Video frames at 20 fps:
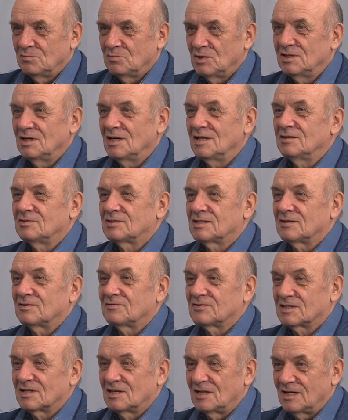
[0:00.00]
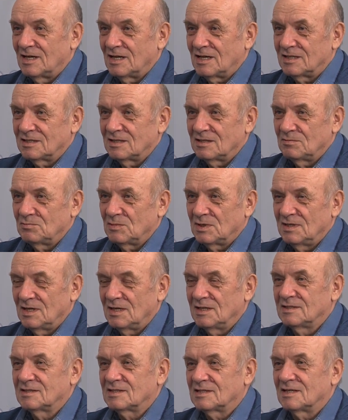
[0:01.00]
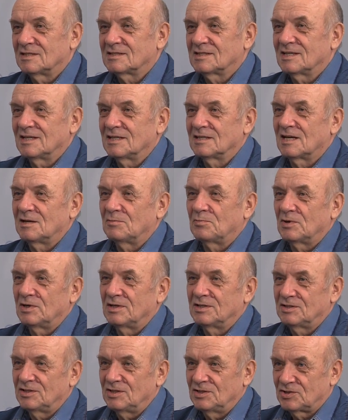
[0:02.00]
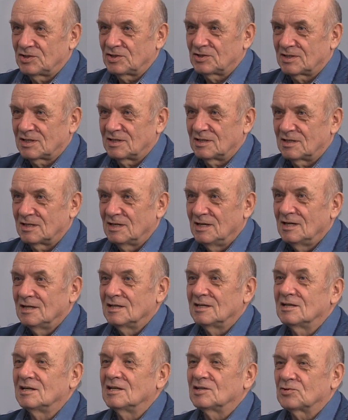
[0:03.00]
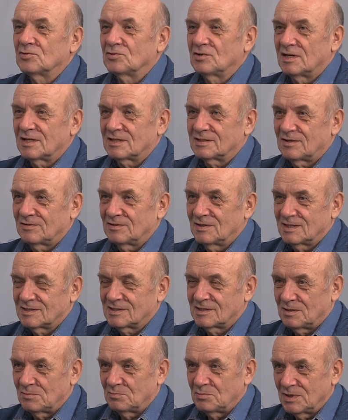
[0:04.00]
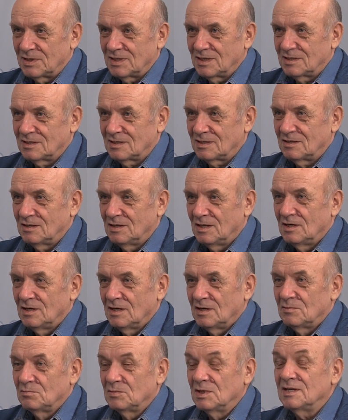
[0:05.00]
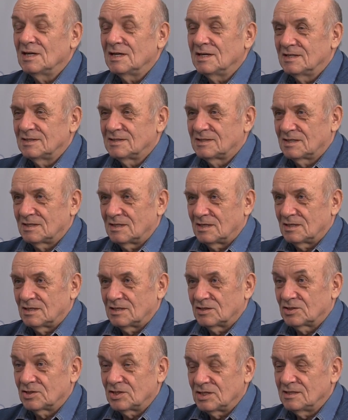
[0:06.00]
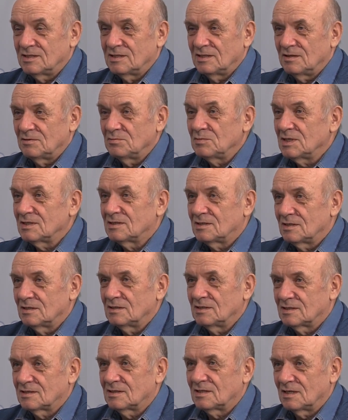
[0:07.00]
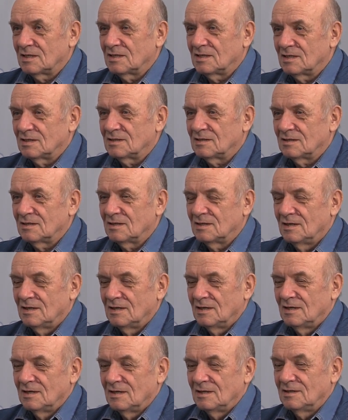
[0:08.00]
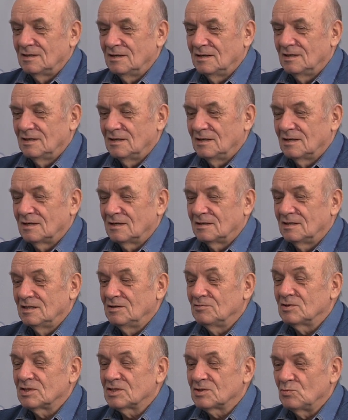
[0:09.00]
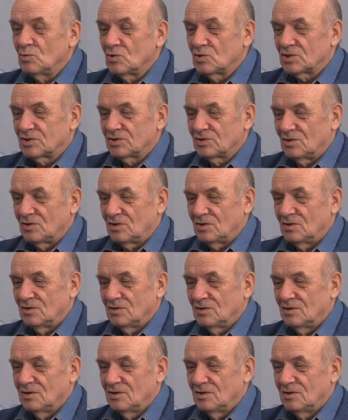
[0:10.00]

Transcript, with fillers: меняются взгляды, меняется оценка политических и государственных событий, меняется жизнь на месте не стоит. И невозможно,